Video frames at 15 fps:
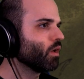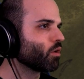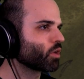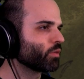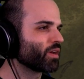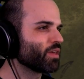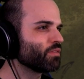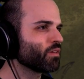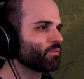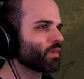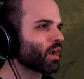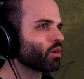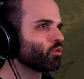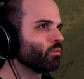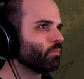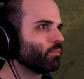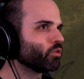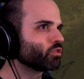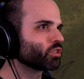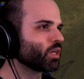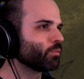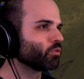Debería incendiar algún
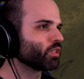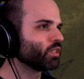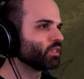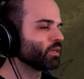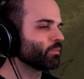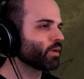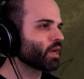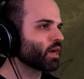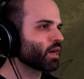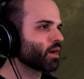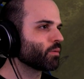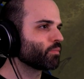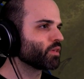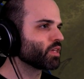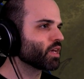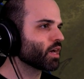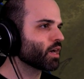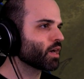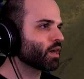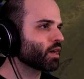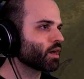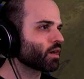bosque potente para
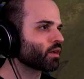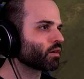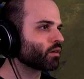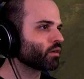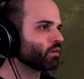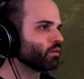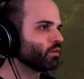pillar...